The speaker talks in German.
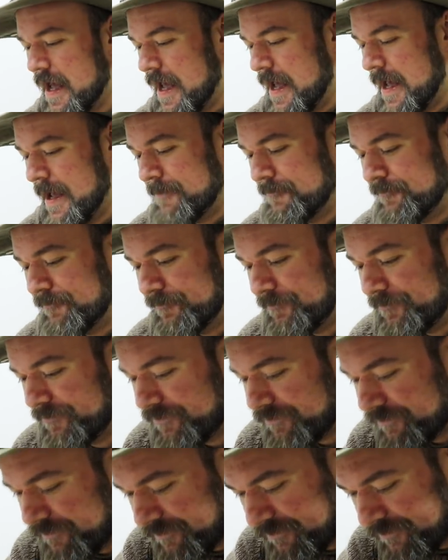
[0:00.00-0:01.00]
Ähm,
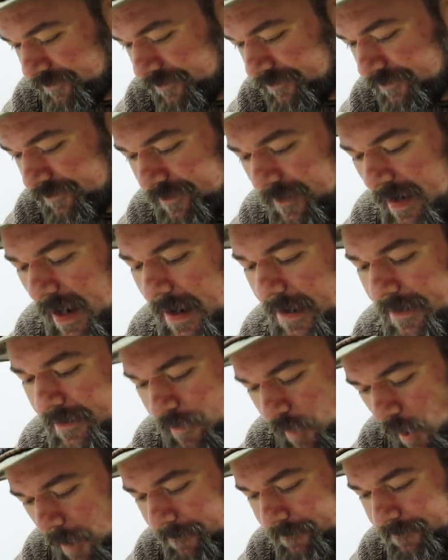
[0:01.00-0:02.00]

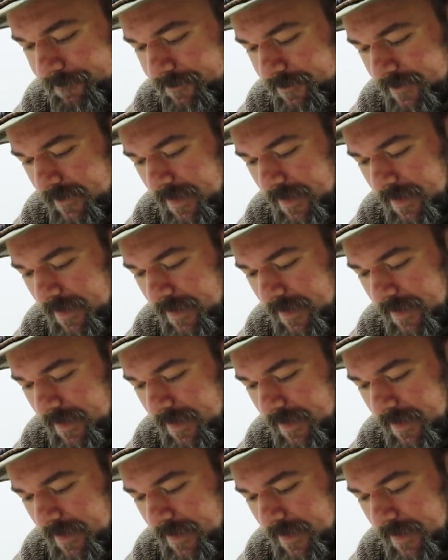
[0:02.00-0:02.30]
so,